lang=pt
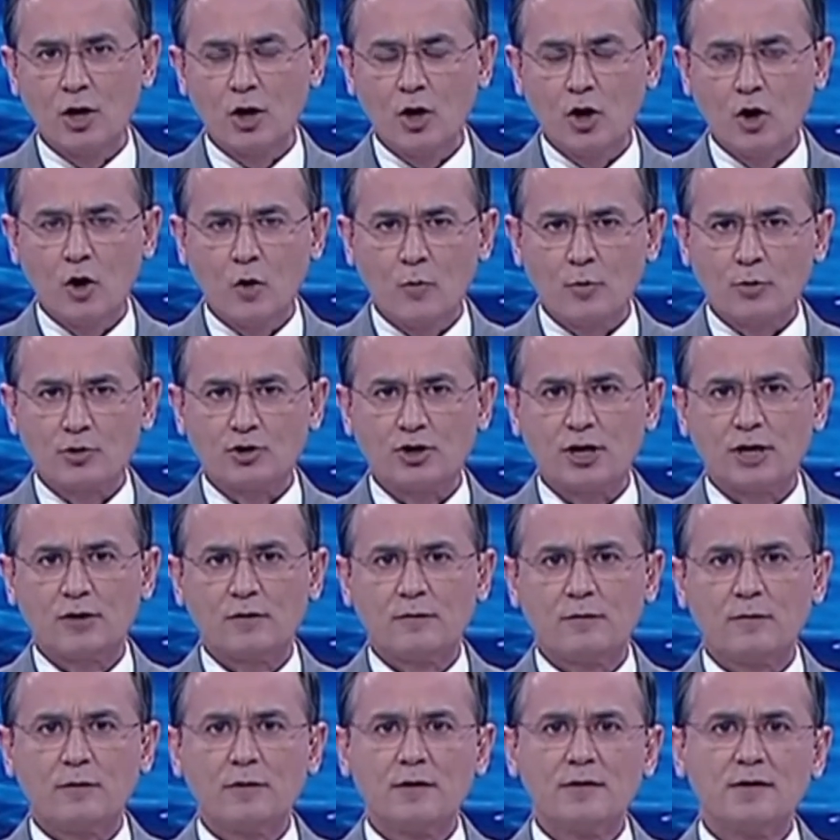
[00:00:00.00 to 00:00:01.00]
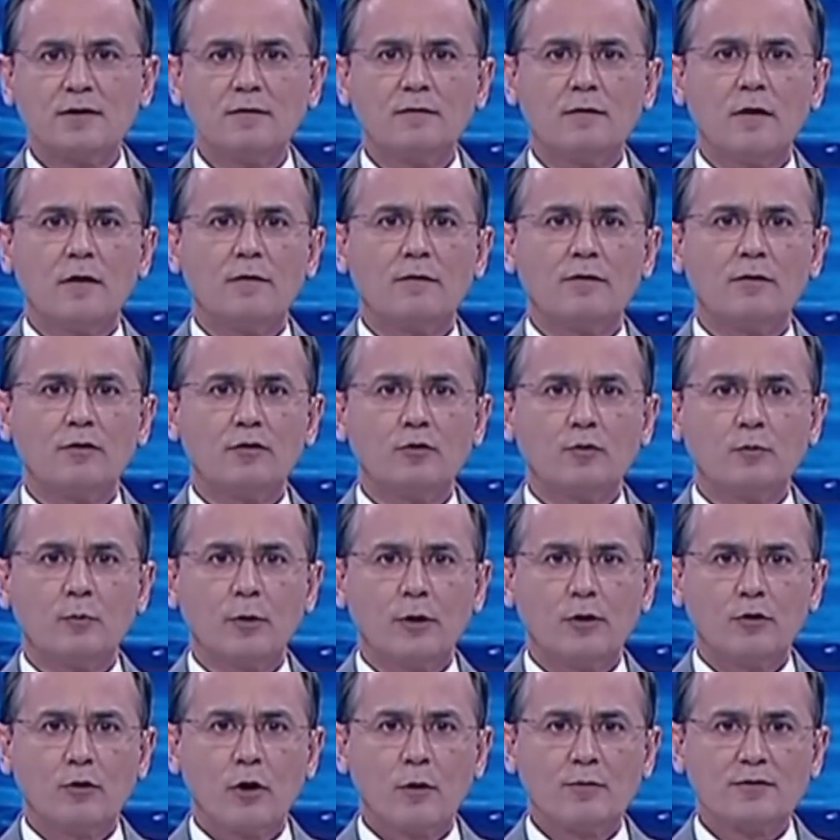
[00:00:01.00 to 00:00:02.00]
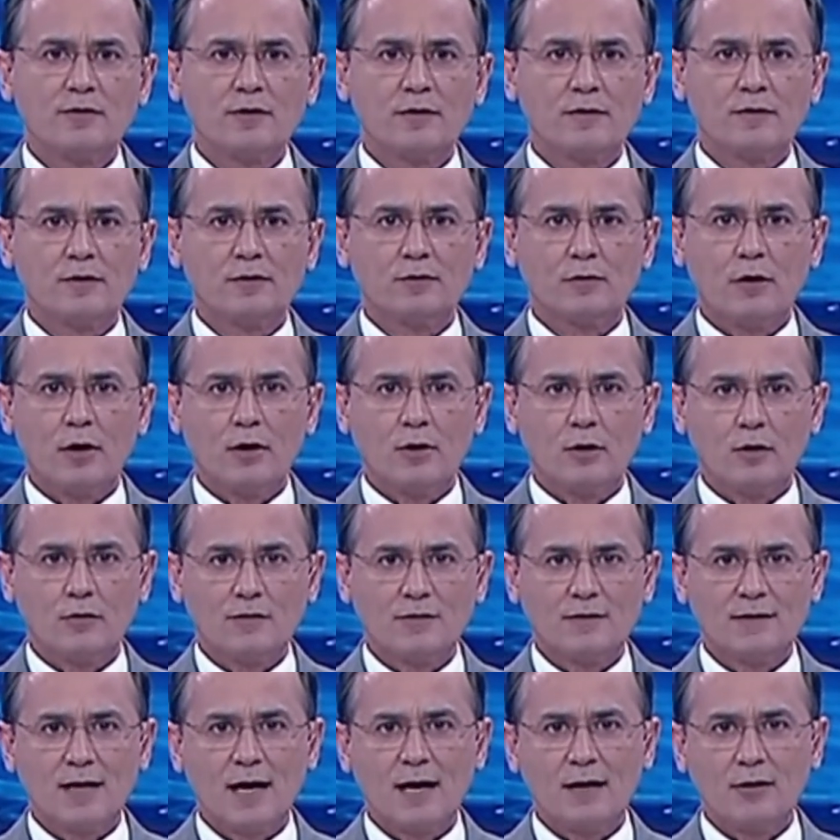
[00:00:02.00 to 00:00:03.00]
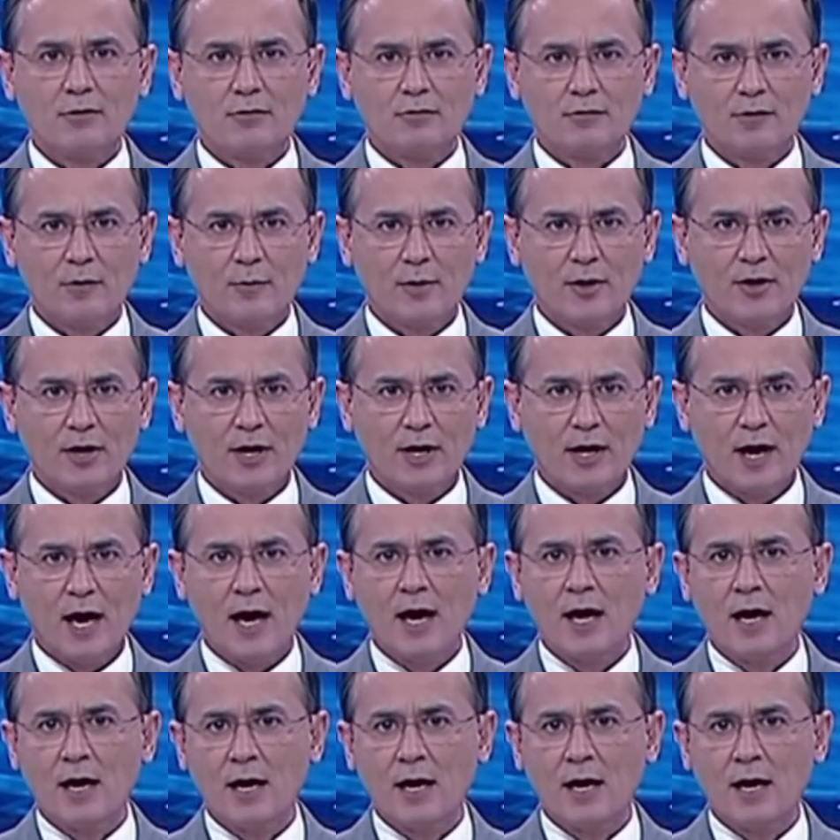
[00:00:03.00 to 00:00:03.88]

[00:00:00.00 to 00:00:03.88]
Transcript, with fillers: O projeto foi desenvolvido pelo Observatório Oceânico da Madeira.